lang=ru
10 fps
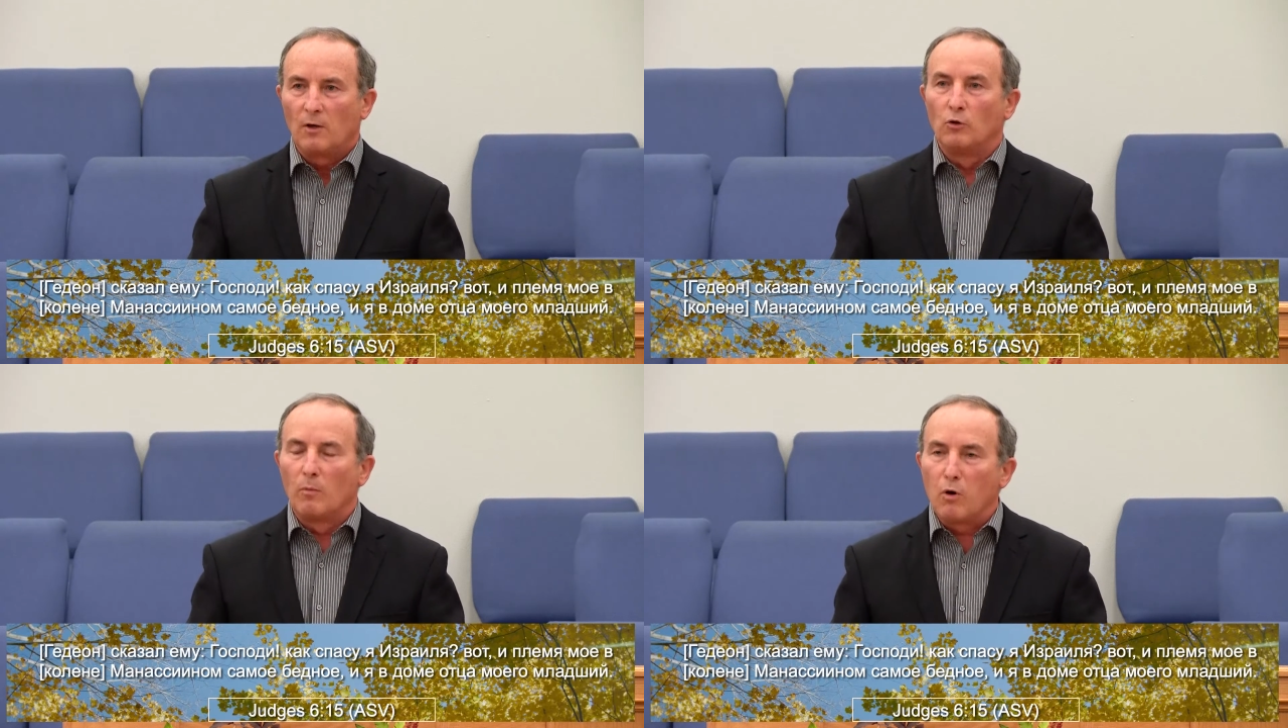
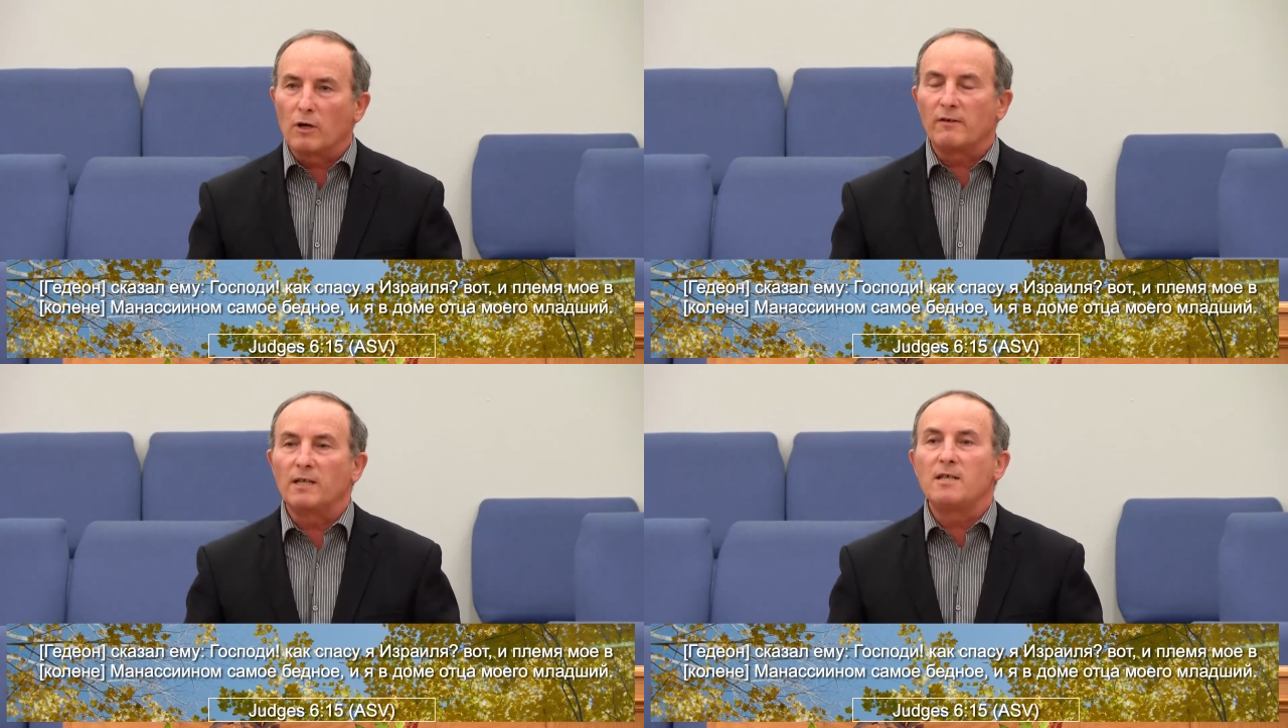Но Бог
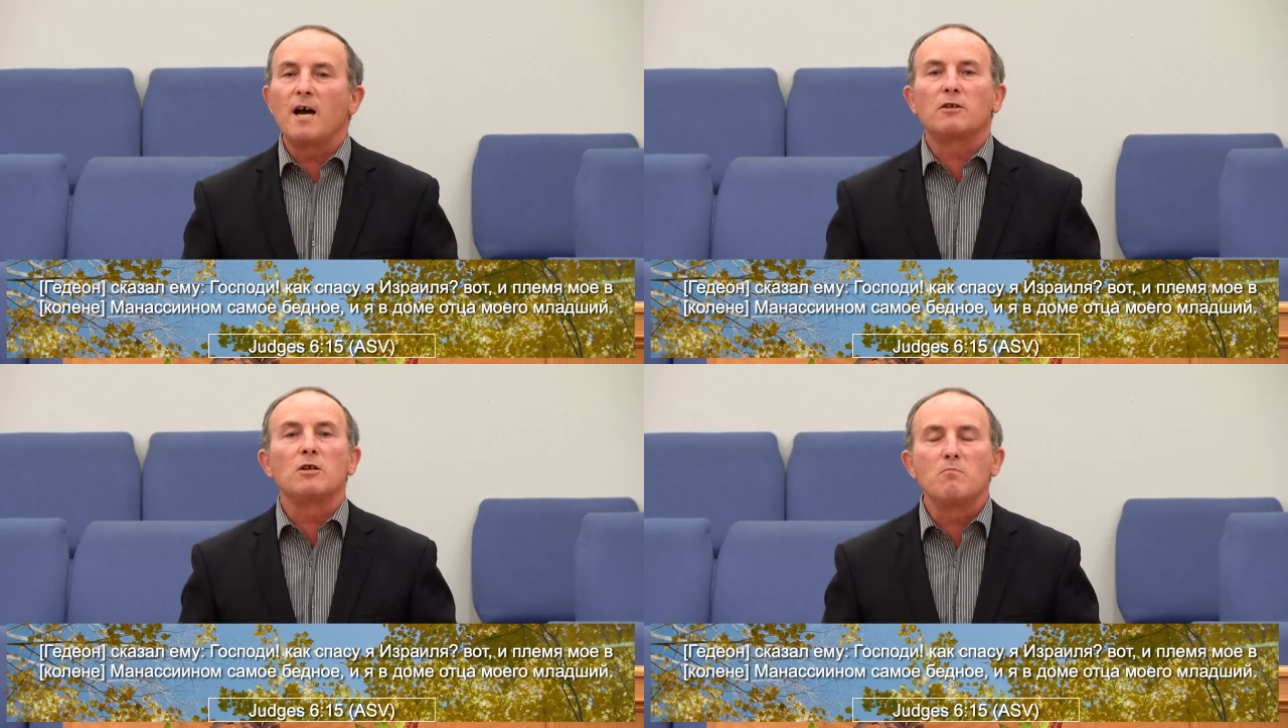говорит,
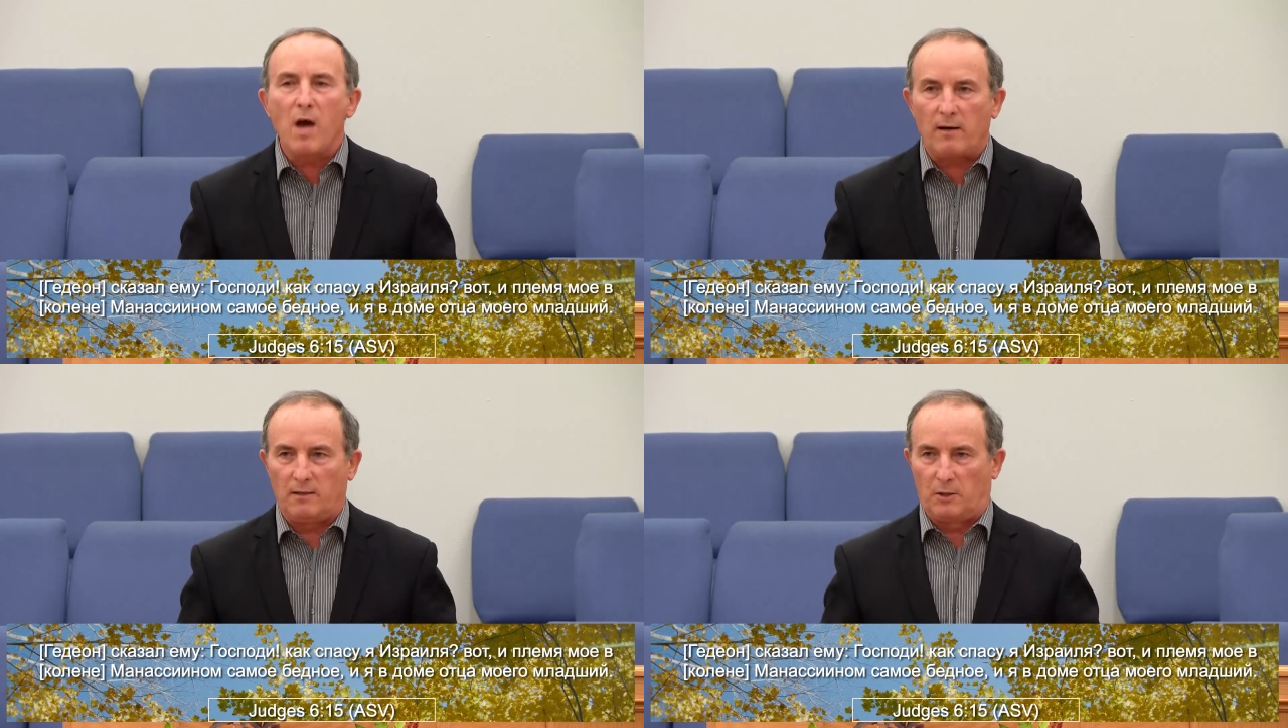я
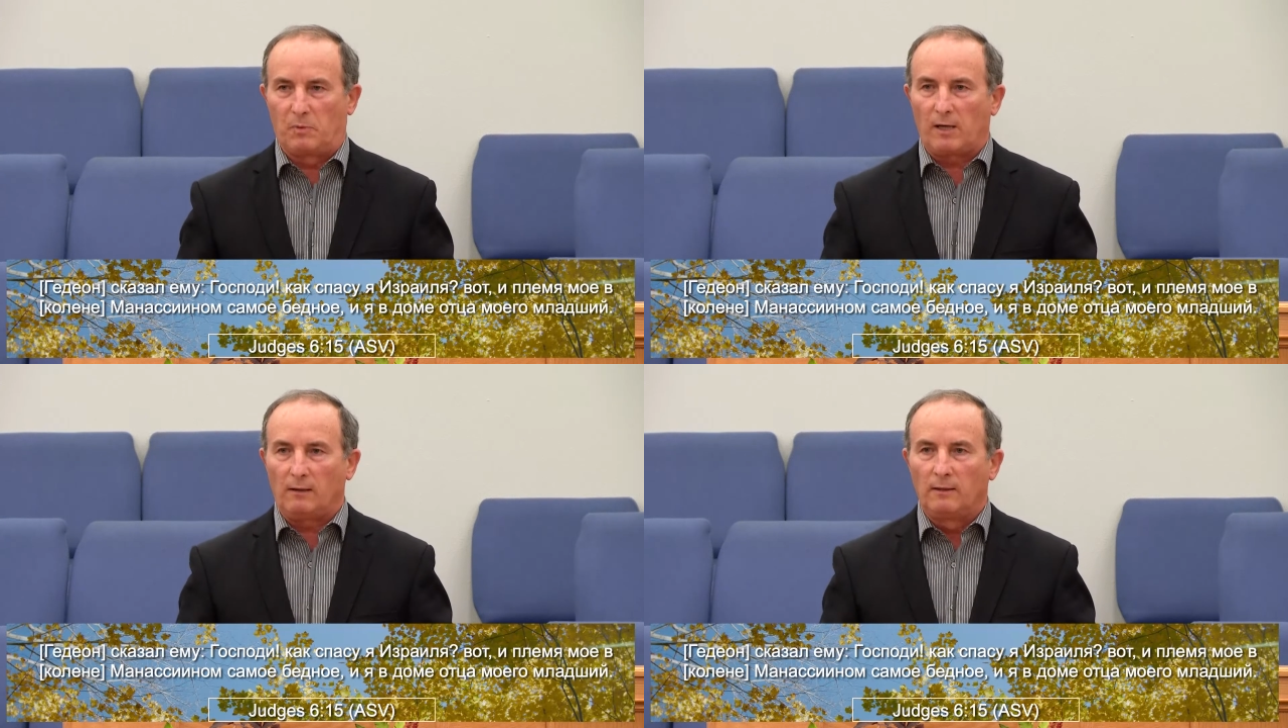тебя
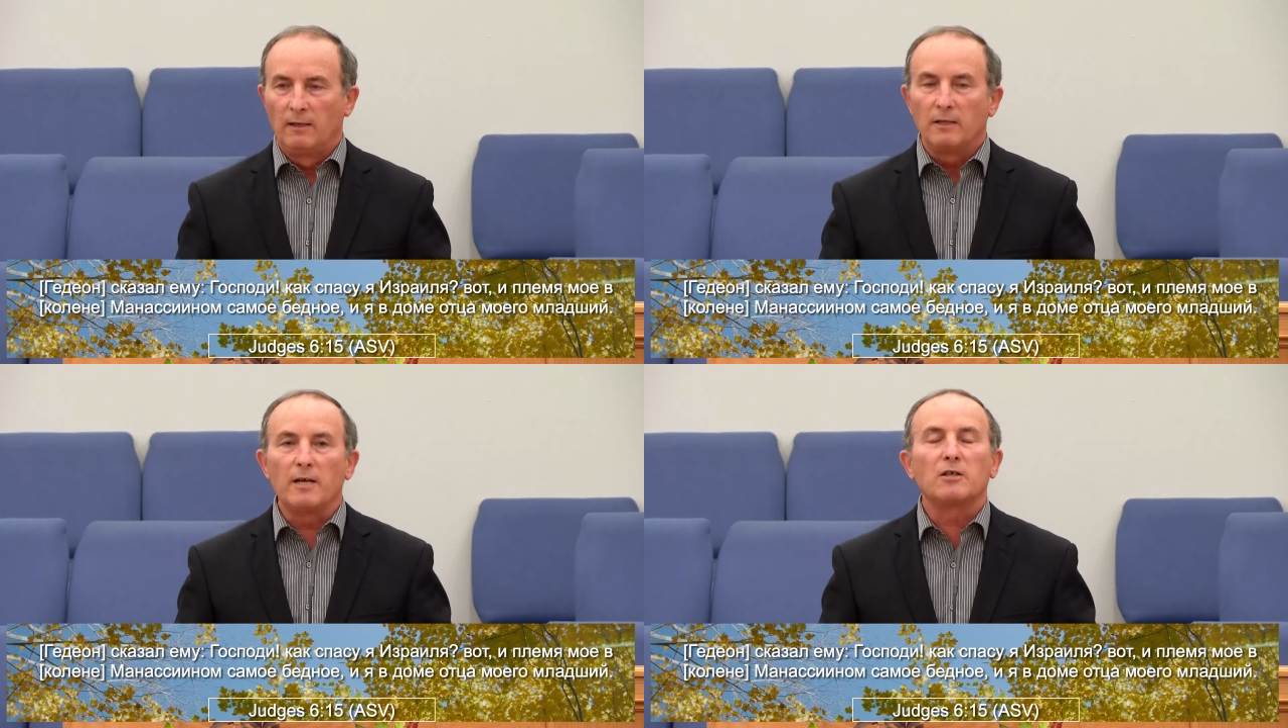избрал,
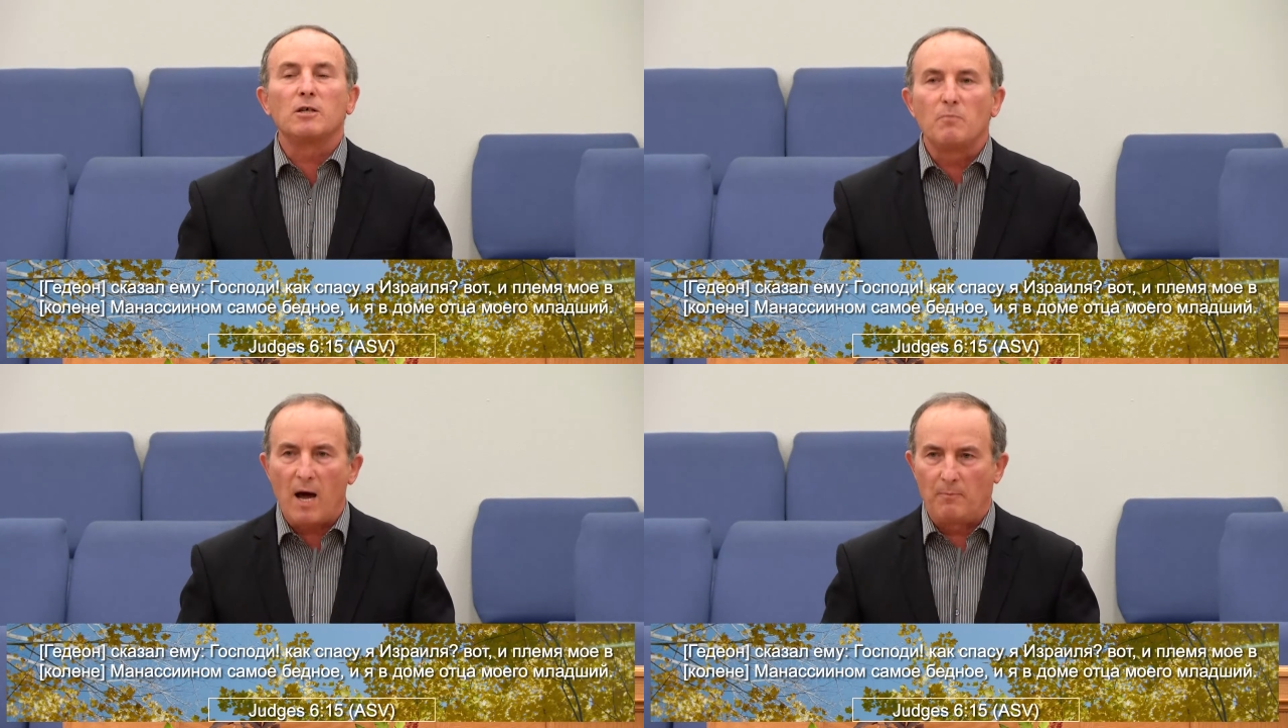я
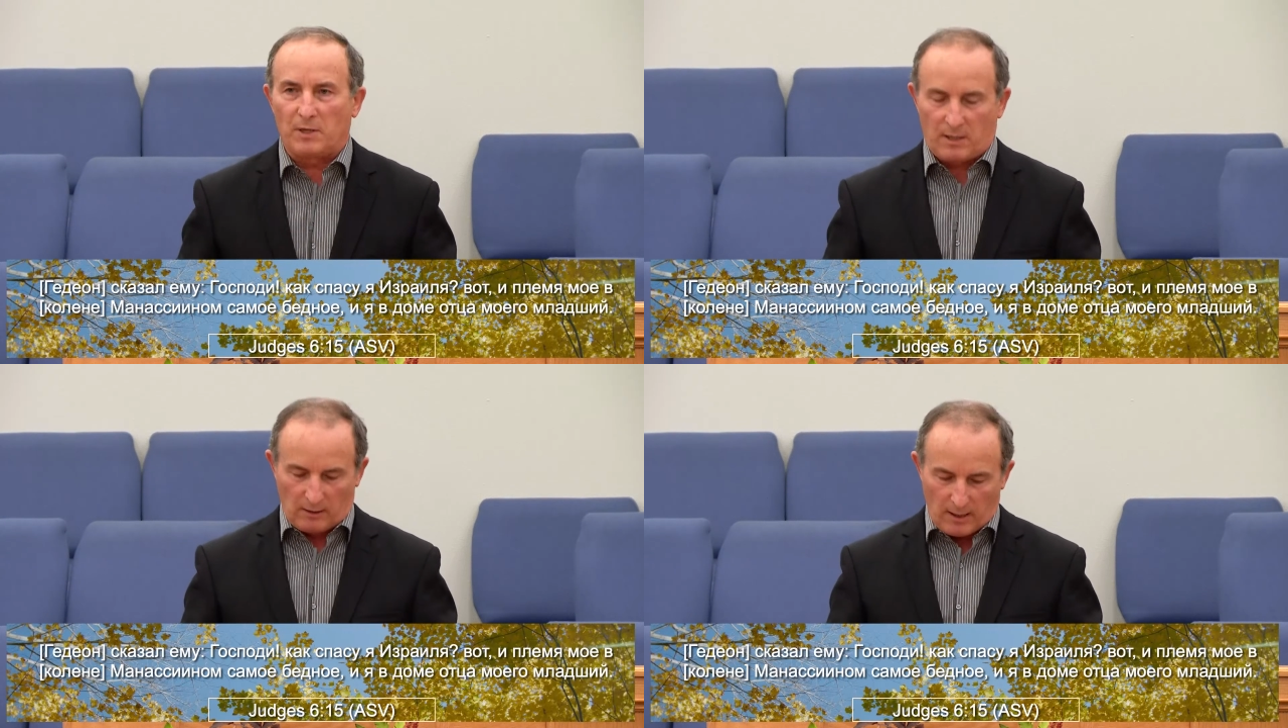тебя
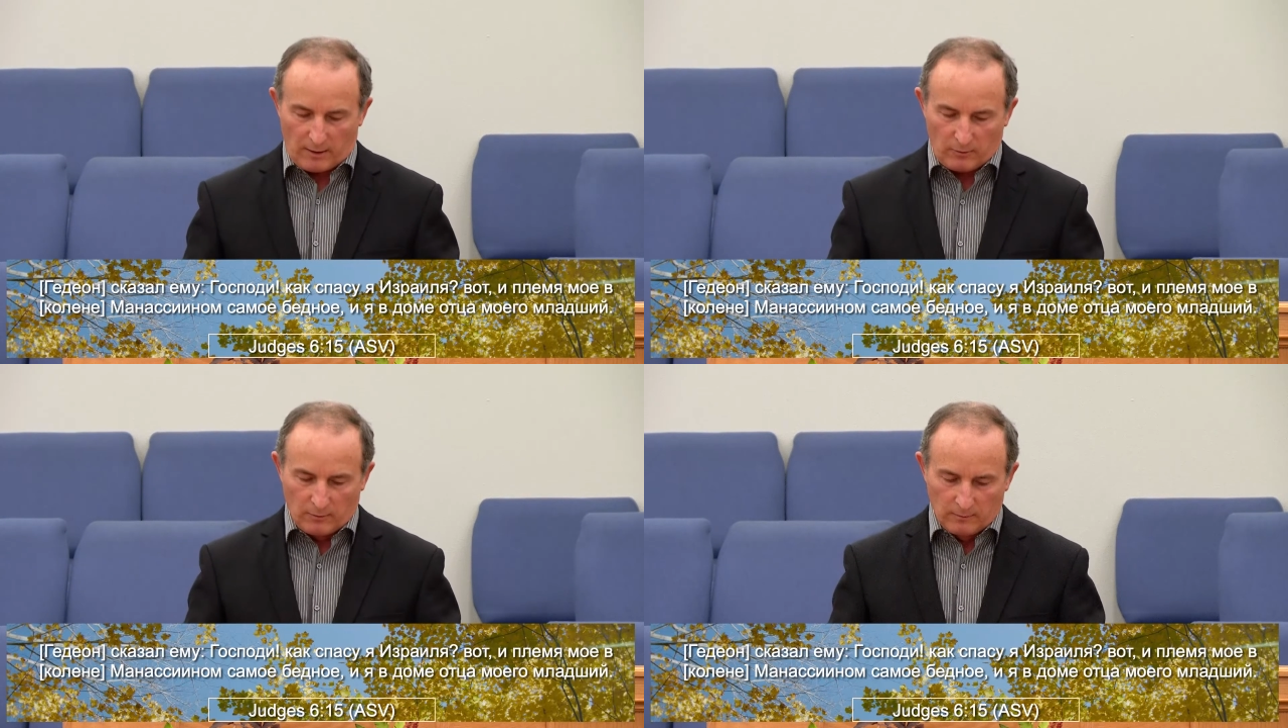
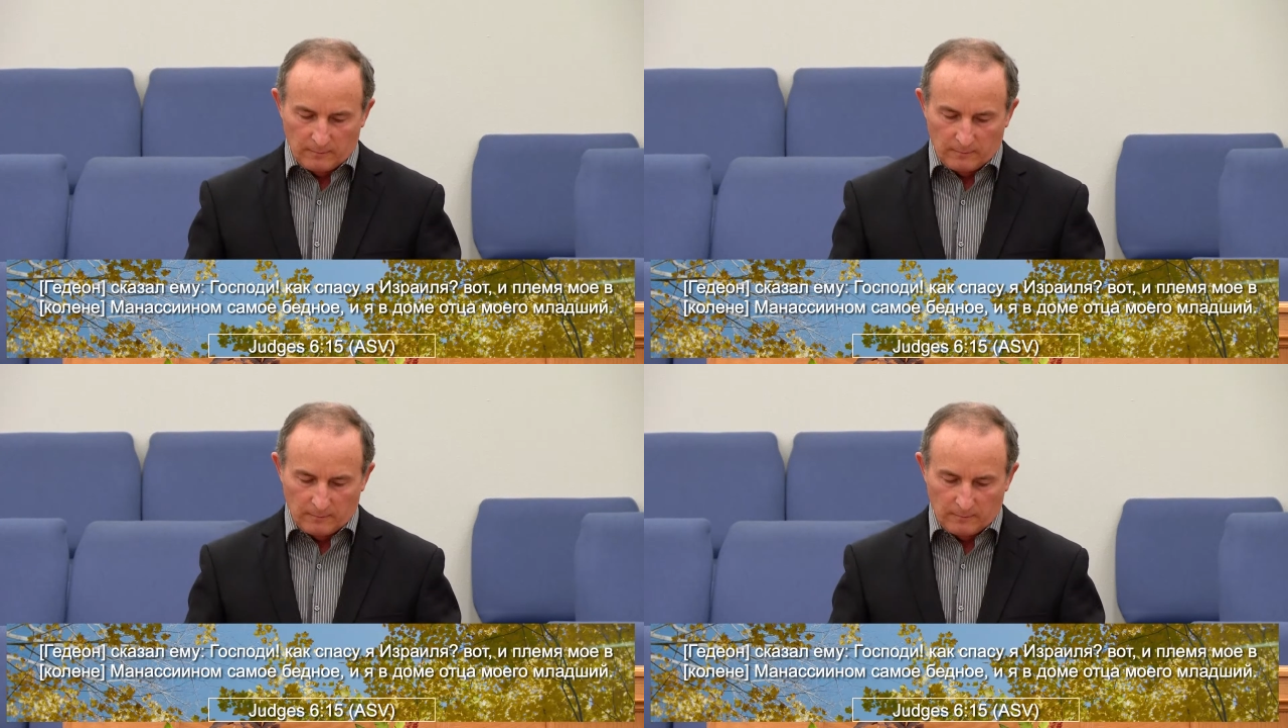посылаю.